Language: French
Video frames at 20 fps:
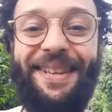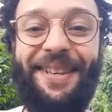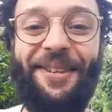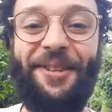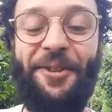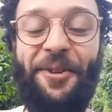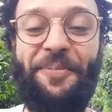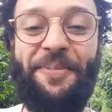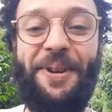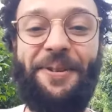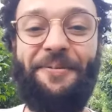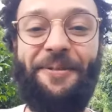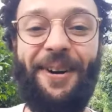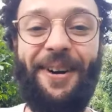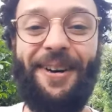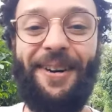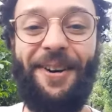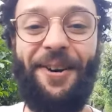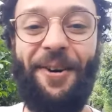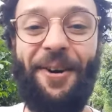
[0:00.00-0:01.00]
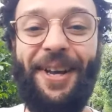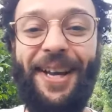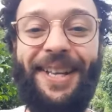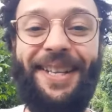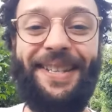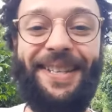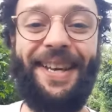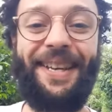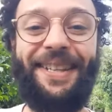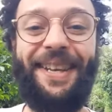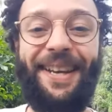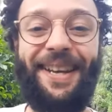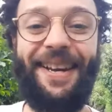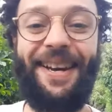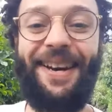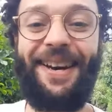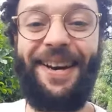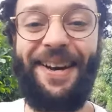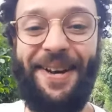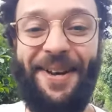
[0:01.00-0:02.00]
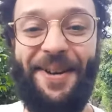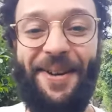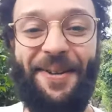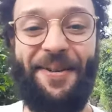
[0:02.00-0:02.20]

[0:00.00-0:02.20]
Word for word: 2020 organisé à Dakar.